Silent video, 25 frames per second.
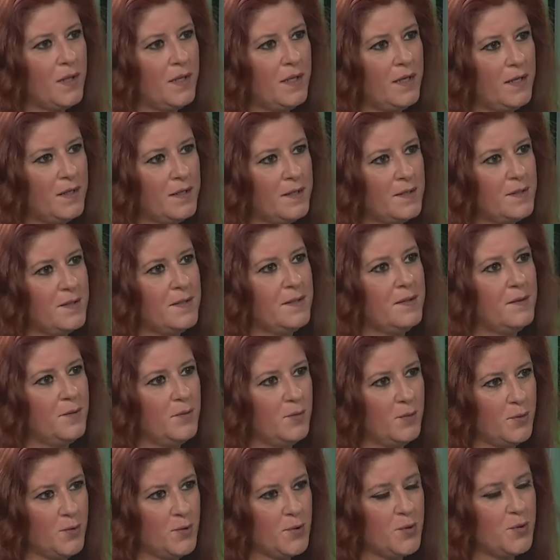evet. ayak izi
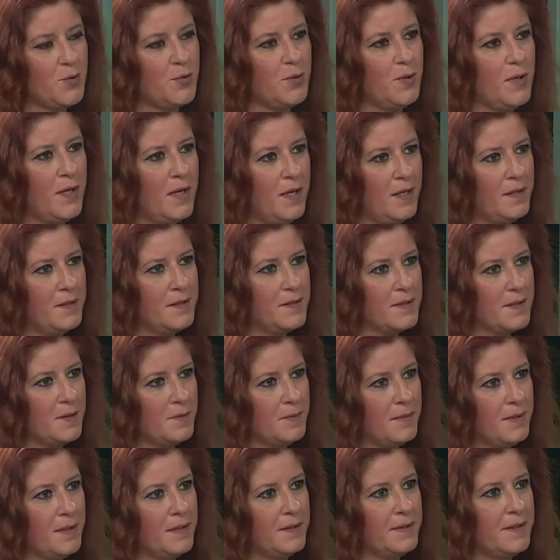oluşturuyor aynı evet.
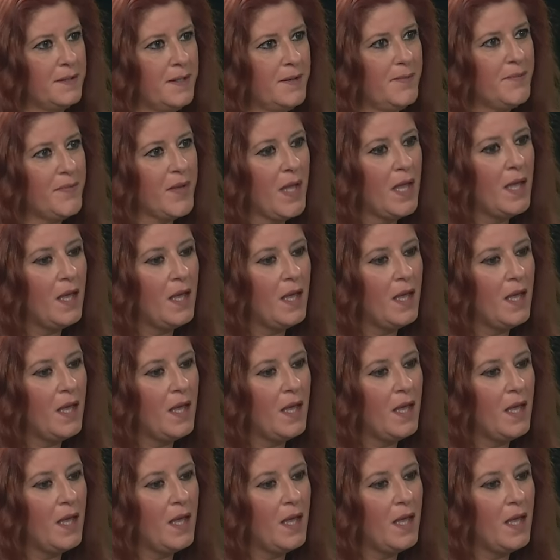zamanda.